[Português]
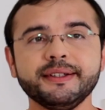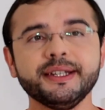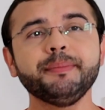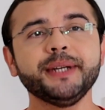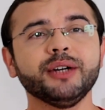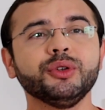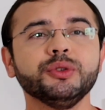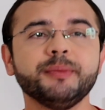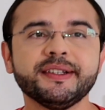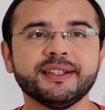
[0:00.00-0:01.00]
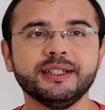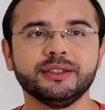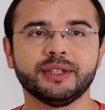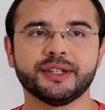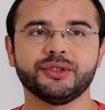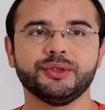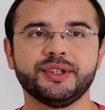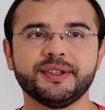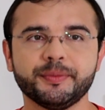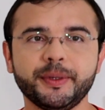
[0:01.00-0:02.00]
sempre economizando nas
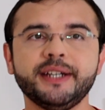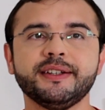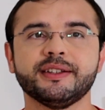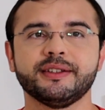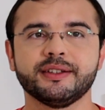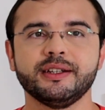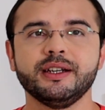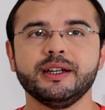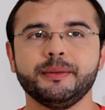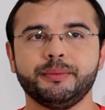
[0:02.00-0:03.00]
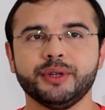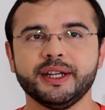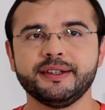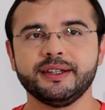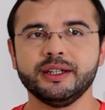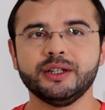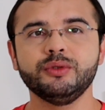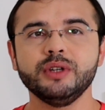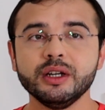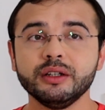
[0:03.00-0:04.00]
suas despesas, porque
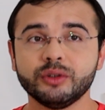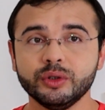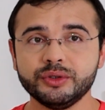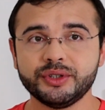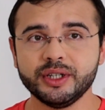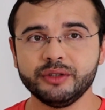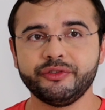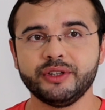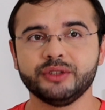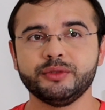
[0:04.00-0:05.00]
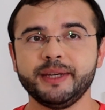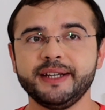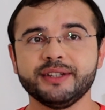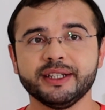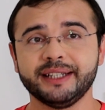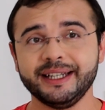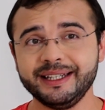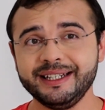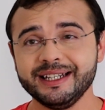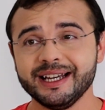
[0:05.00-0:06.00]
senão quando chega o final do mês
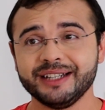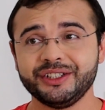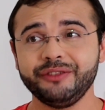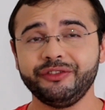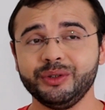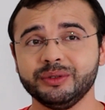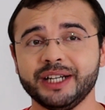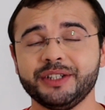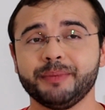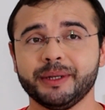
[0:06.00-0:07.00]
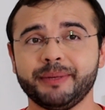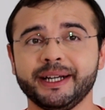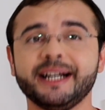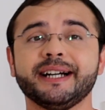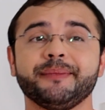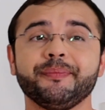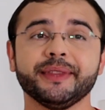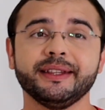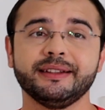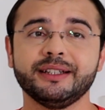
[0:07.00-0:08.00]
aquele dificuldade para pagar?
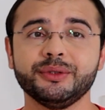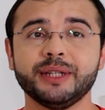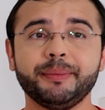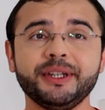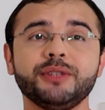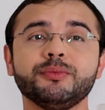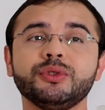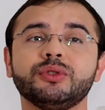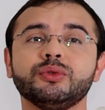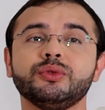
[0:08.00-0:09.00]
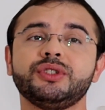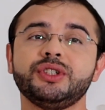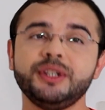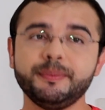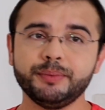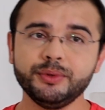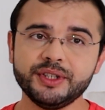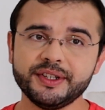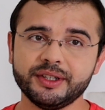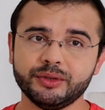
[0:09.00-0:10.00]
Então depende muito do tipo
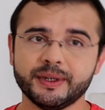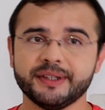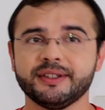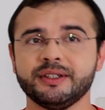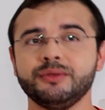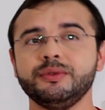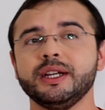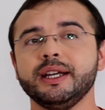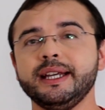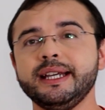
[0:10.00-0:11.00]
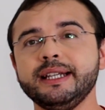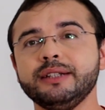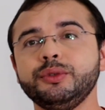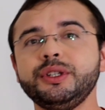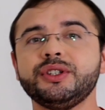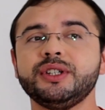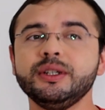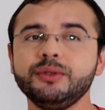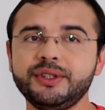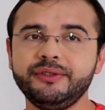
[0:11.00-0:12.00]
de situação e do
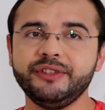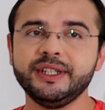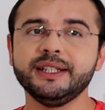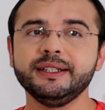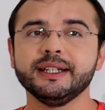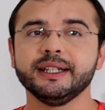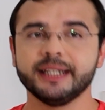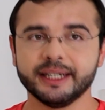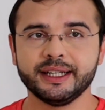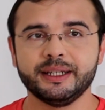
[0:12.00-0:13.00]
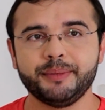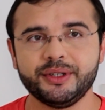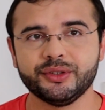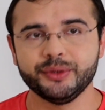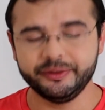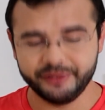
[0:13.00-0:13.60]
estilo de vida que aquela pessoa